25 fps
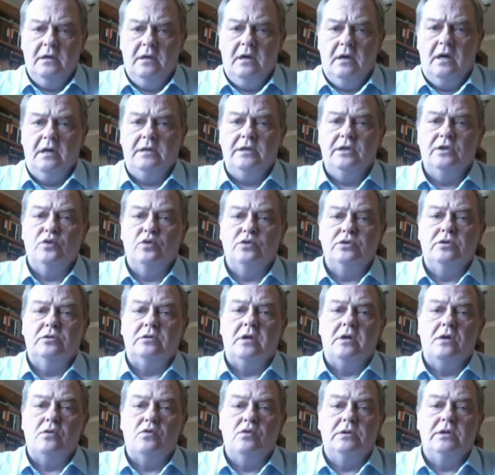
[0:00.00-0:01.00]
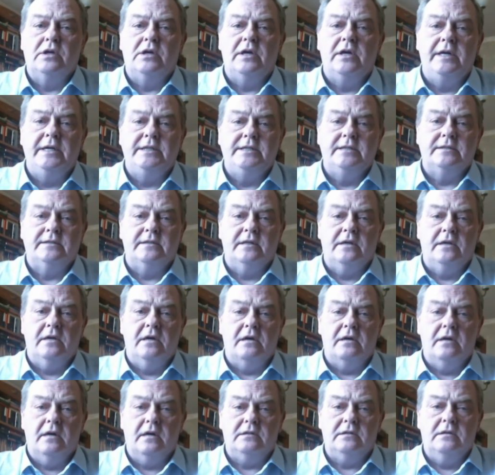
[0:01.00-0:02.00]
они носят какой-то кризисный
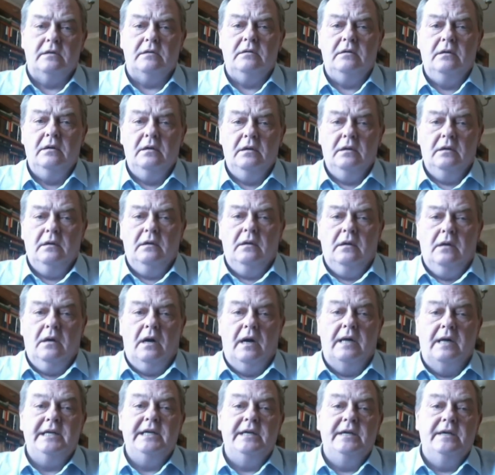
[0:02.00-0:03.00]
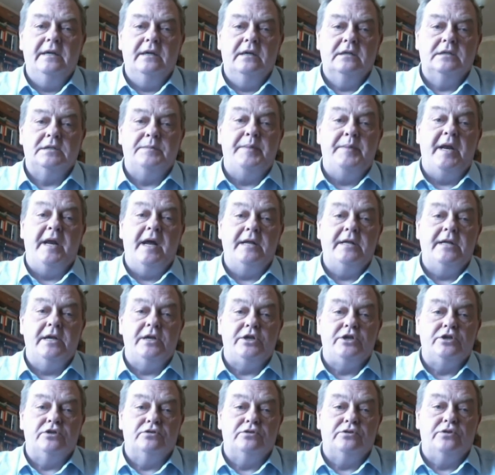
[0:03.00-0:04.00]
характер. Они с
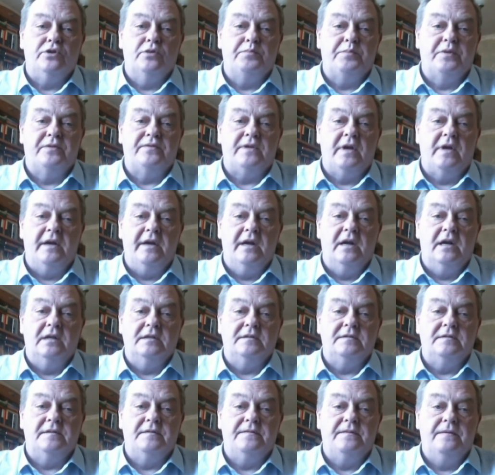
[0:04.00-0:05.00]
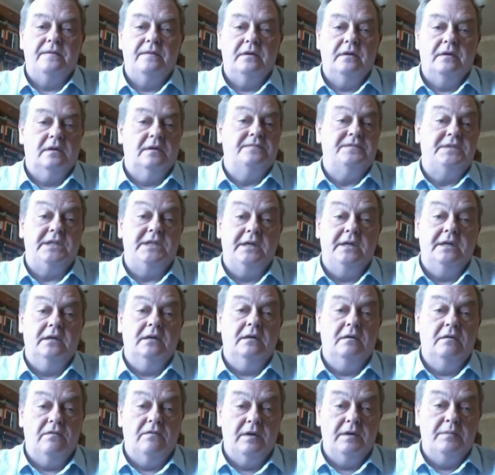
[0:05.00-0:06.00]
периодичностью повторялись э, все
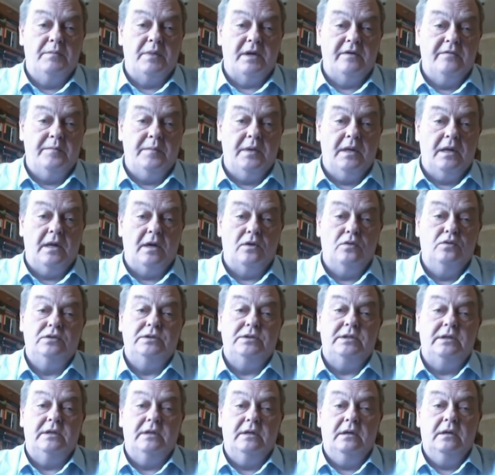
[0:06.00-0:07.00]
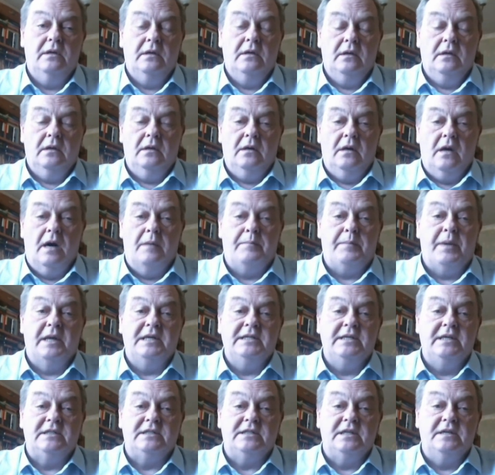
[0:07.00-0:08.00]
выборы в Беларуси.
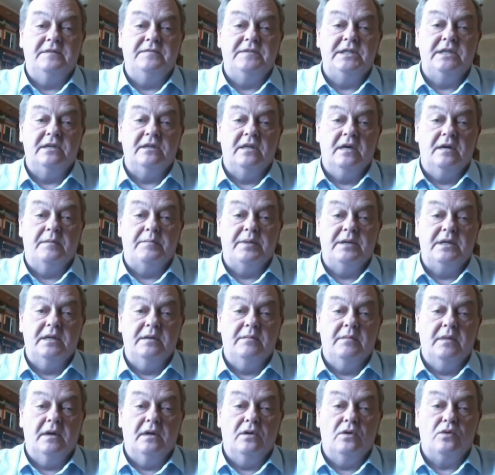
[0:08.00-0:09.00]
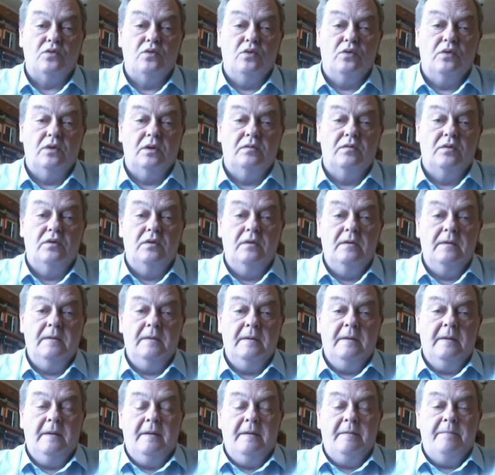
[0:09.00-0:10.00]
Оппозиция всегда поднимала голову.
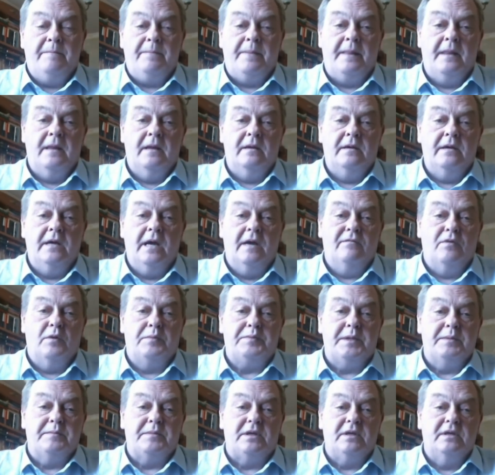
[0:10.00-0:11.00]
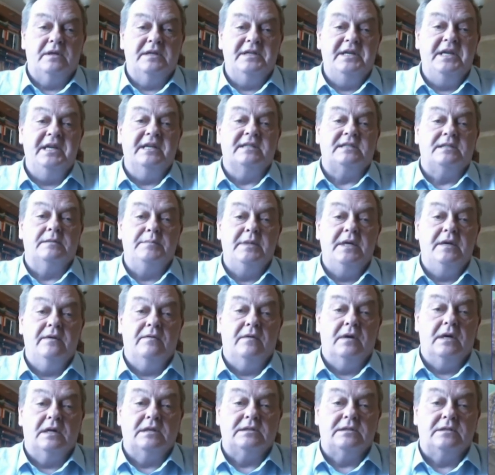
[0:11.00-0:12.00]
Я, в общем-то, не
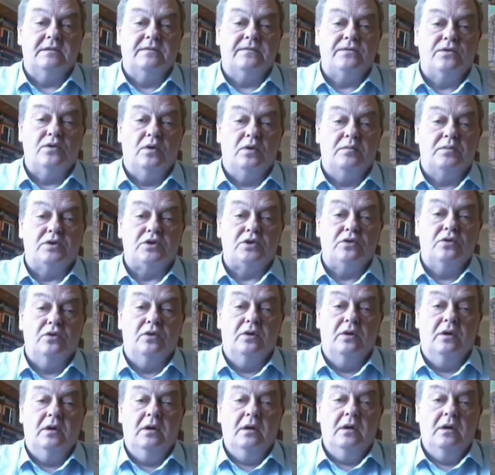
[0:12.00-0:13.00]
сомневался в том, что